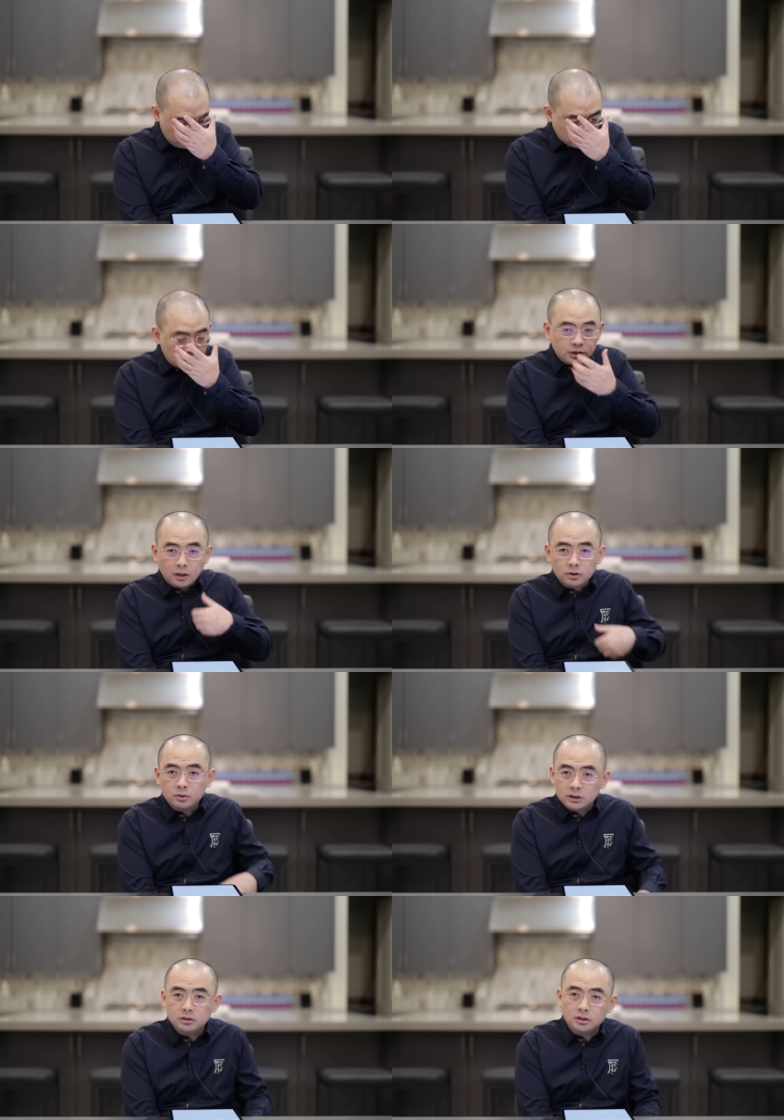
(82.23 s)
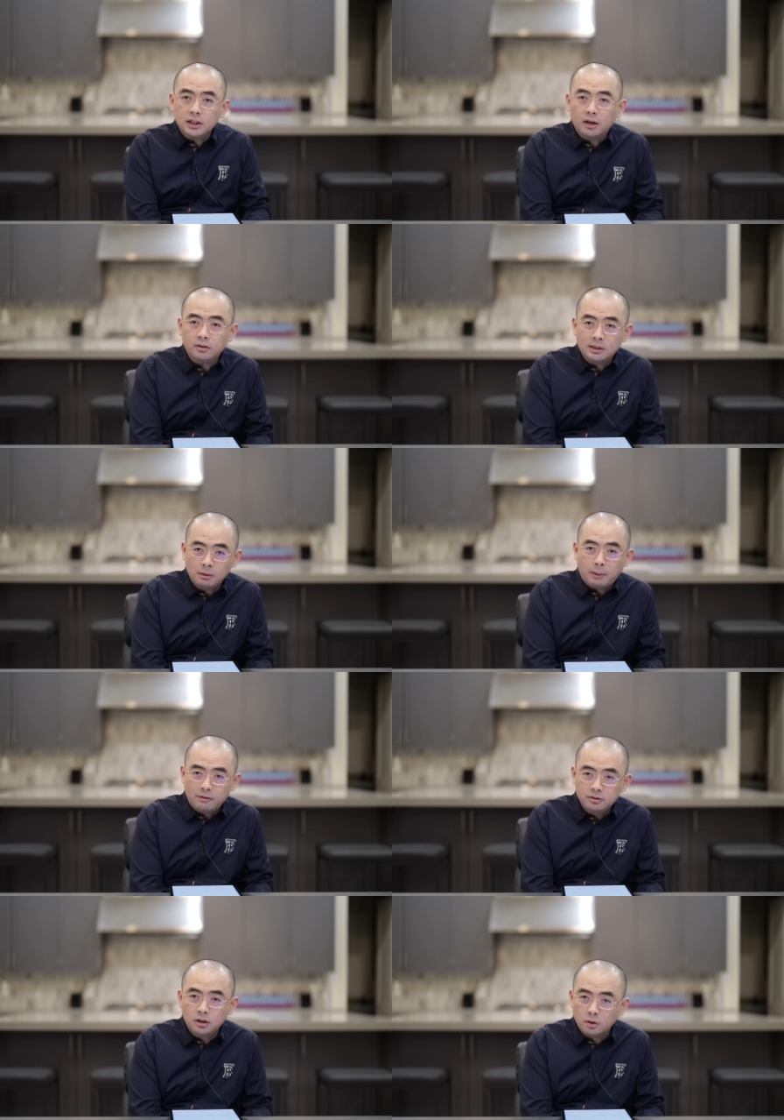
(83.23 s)
但是呢，就即使这样子，里面
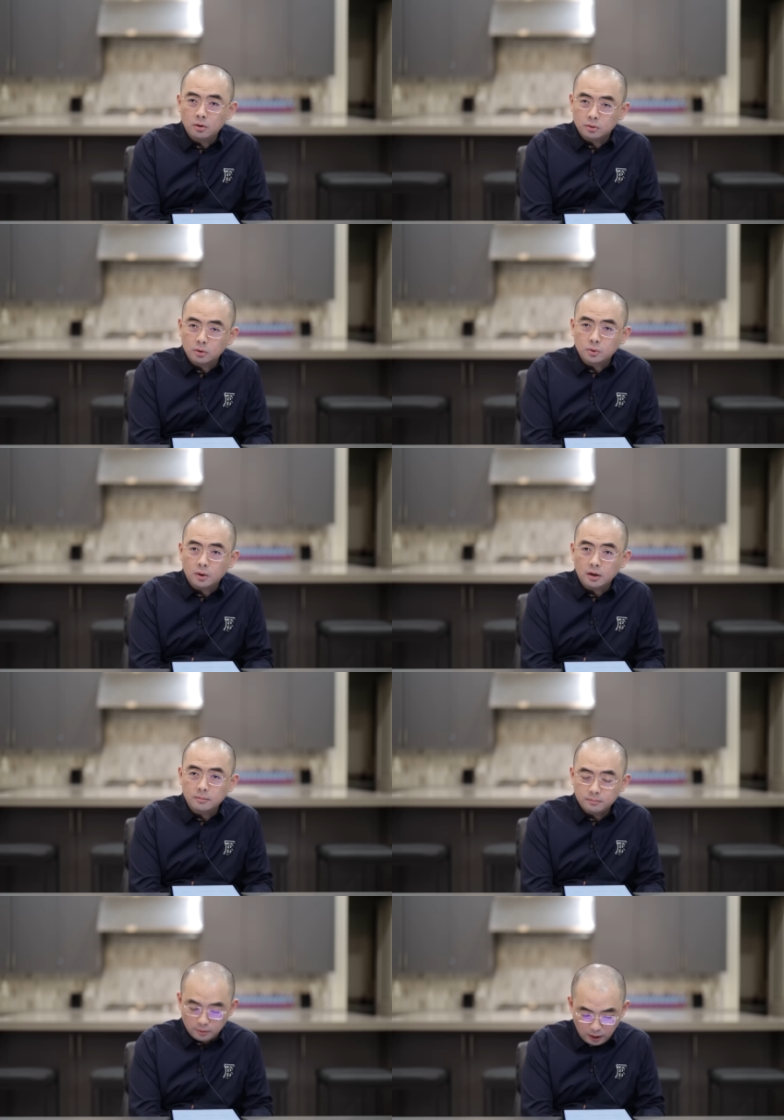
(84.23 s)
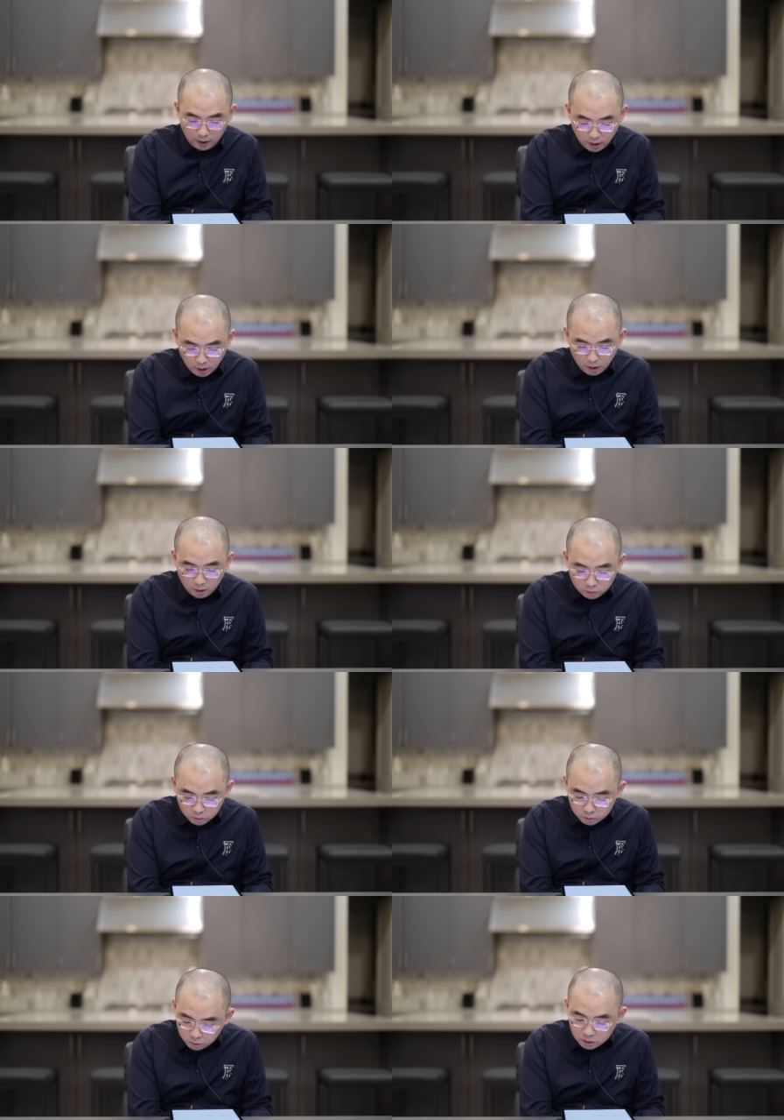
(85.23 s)
百分之六十六都是中国人。啊，
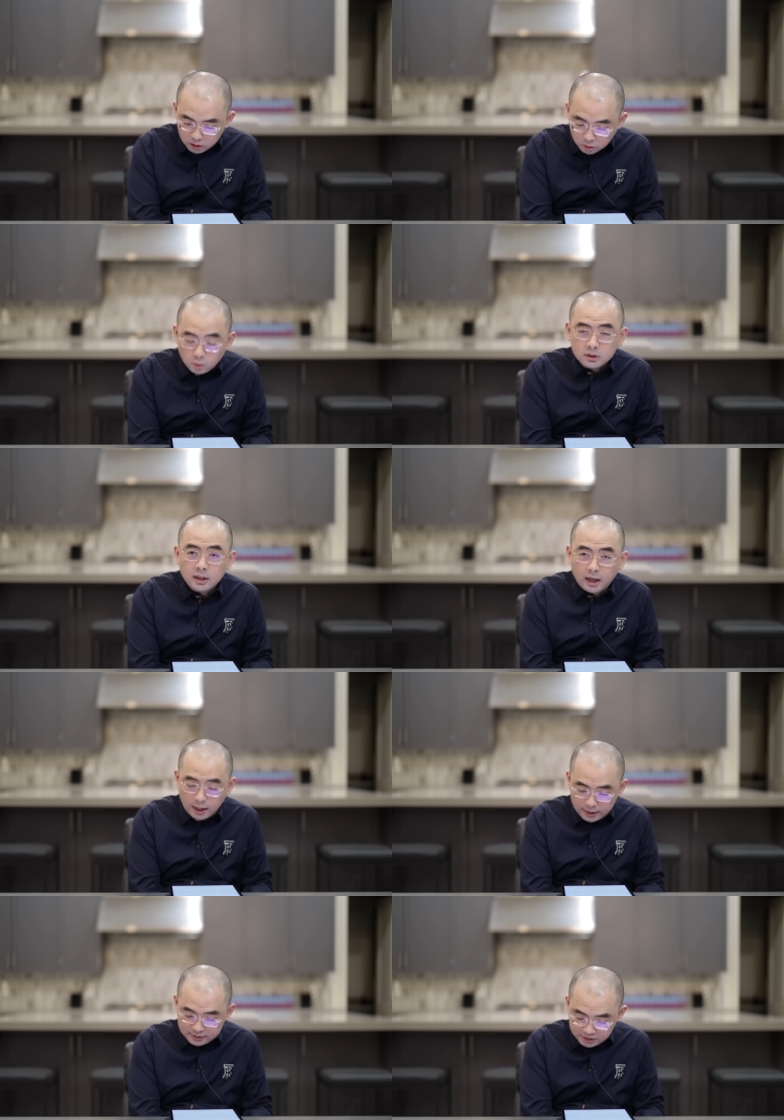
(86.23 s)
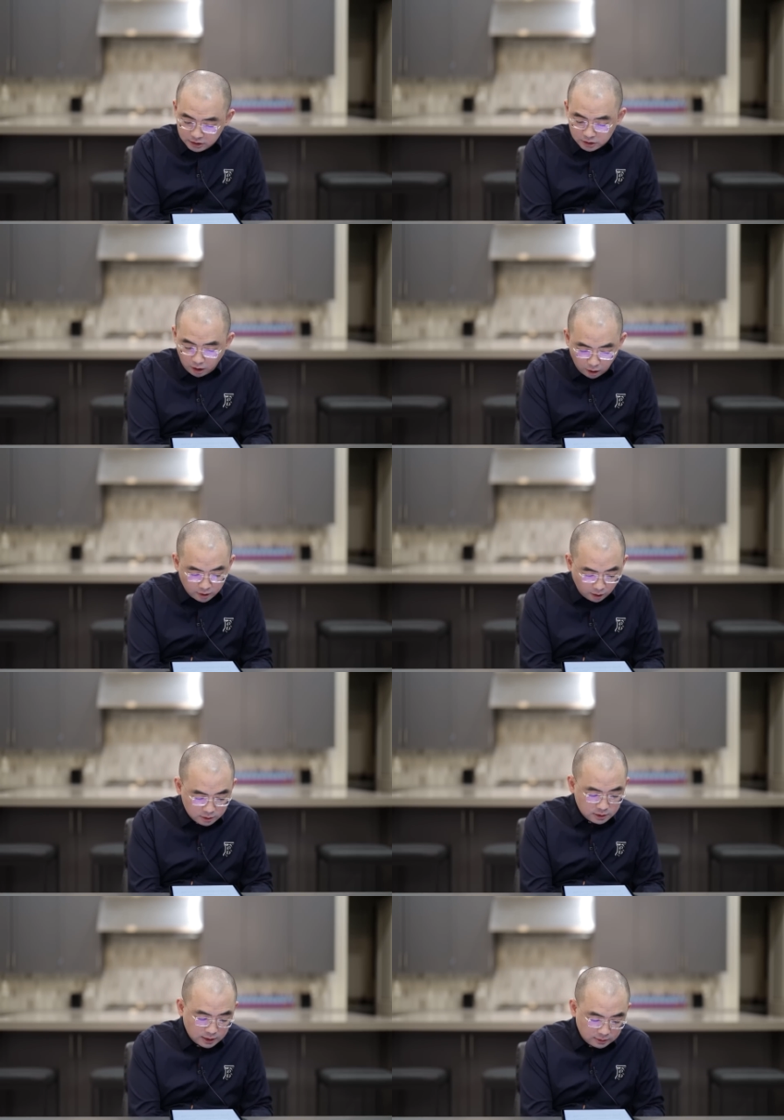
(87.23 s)
从具体国籍来看，截止到二零
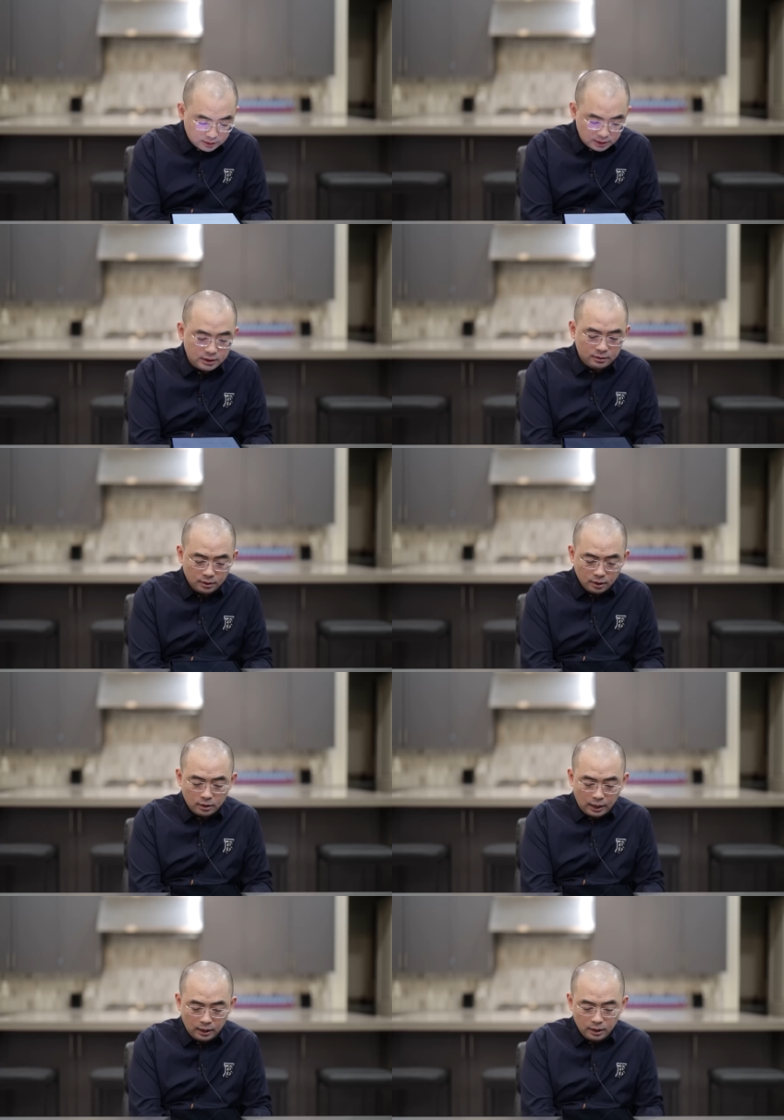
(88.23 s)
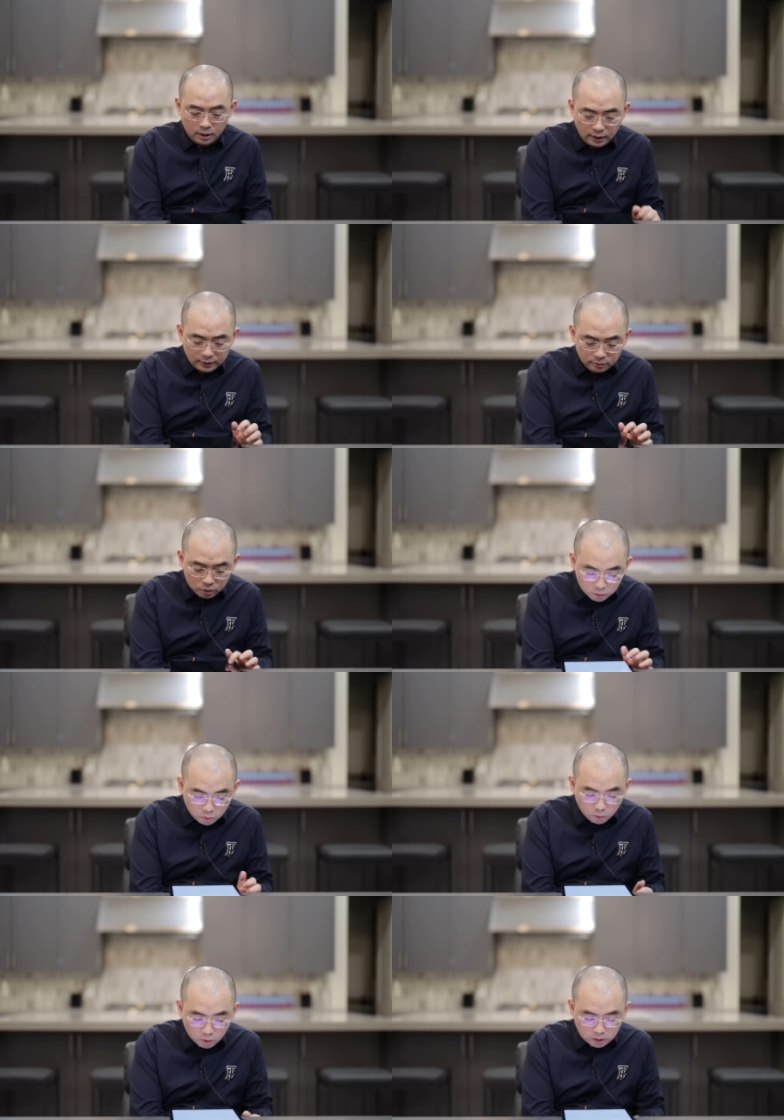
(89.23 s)
二一年底，啊，来自
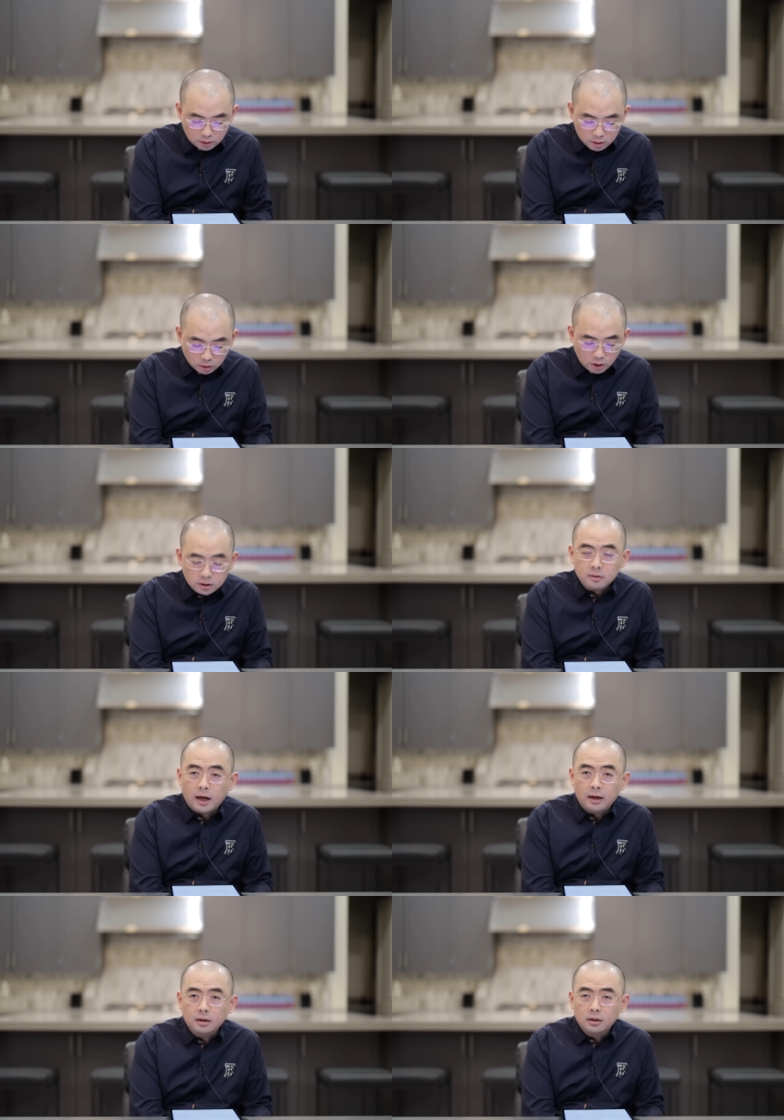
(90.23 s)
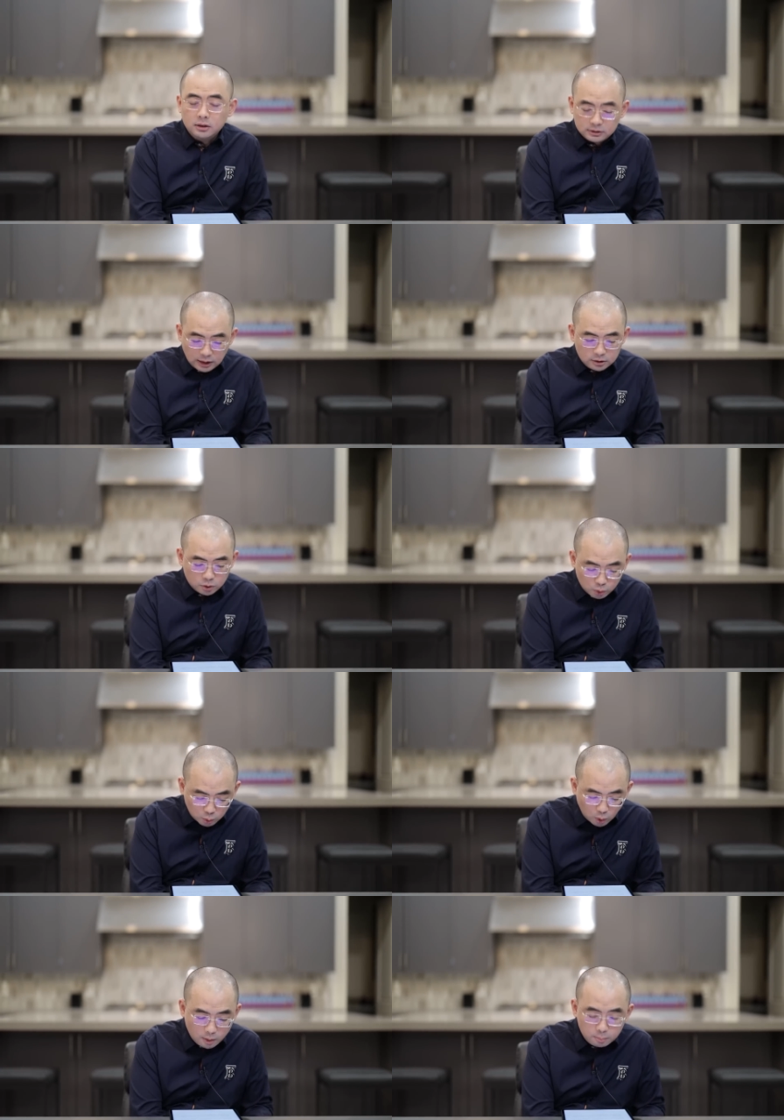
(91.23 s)
中国的高端人才占
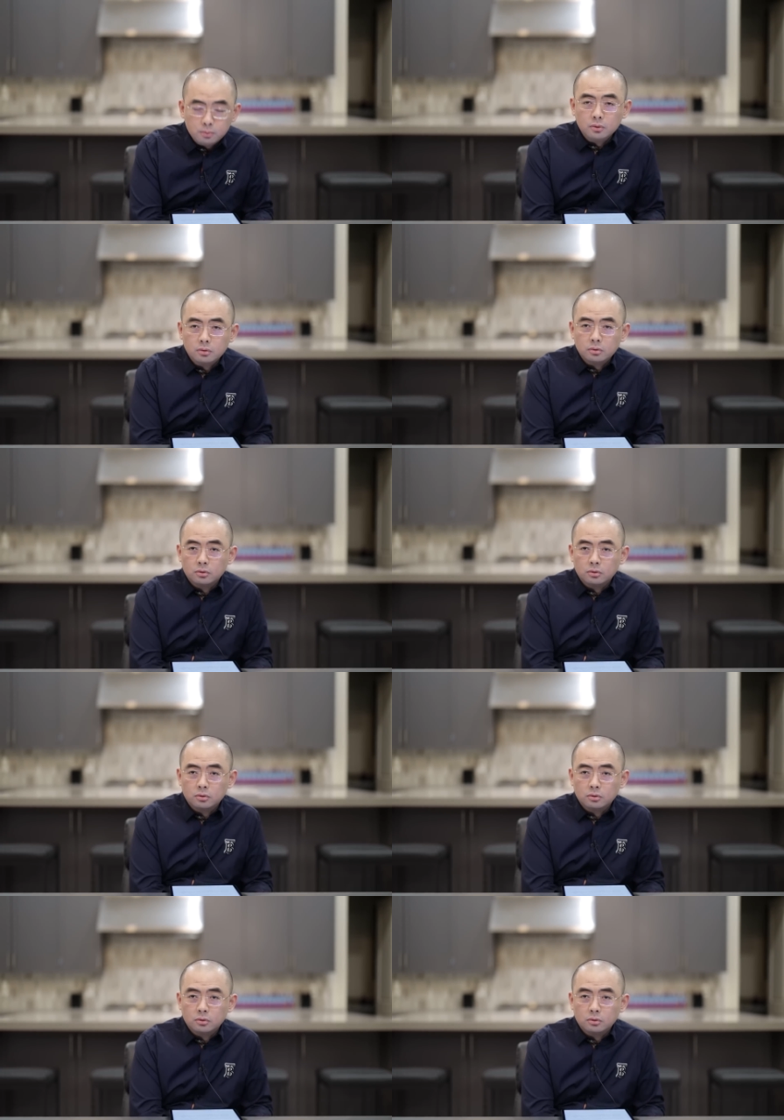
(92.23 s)
全部